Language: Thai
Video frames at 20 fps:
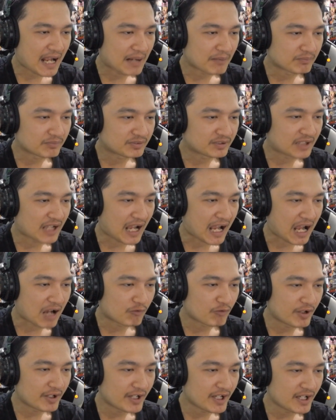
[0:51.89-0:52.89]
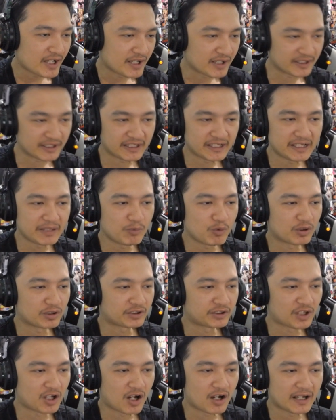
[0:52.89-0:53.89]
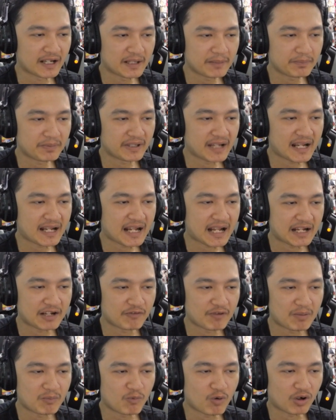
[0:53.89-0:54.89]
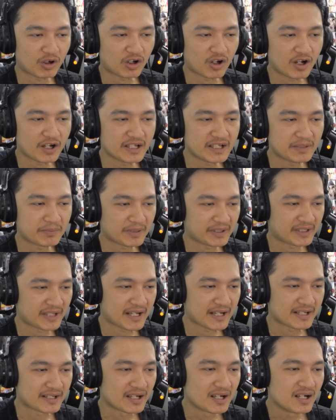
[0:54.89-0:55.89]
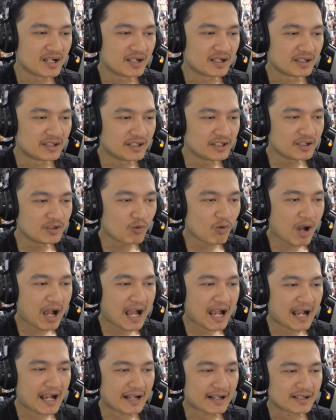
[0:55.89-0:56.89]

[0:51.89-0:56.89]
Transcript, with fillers: ม์ทาวเวลเลอร์คีบวก2 HP Attack Defense บวก1ต0หรือว่า